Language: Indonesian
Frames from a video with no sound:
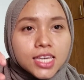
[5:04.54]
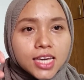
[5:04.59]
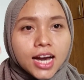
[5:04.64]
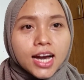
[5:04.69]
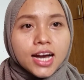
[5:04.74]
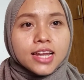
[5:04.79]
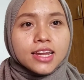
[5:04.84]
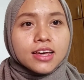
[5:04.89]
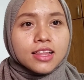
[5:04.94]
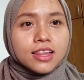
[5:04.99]

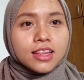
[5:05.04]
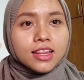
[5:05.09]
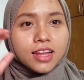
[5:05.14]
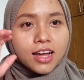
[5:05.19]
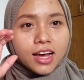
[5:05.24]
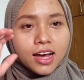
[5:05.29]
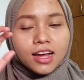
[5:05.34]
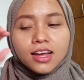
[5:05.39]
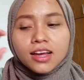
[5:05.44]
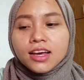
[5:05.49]

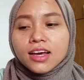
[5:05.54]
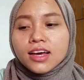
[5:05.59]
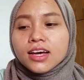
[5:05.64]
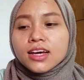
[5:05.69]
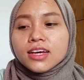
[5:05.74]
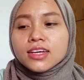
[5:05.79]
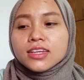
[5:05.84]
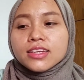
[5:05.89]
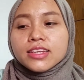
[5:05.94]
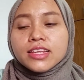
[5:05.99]
adalah
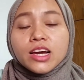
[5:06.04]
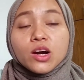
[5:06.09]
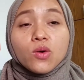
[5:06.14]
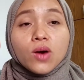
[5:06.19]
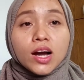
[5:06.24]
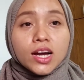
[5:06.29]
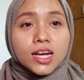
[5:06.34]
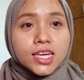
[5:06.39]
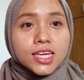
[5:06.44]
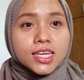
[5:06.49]
dia
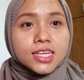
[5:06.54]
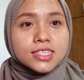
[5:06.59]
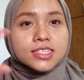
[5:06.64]
wangi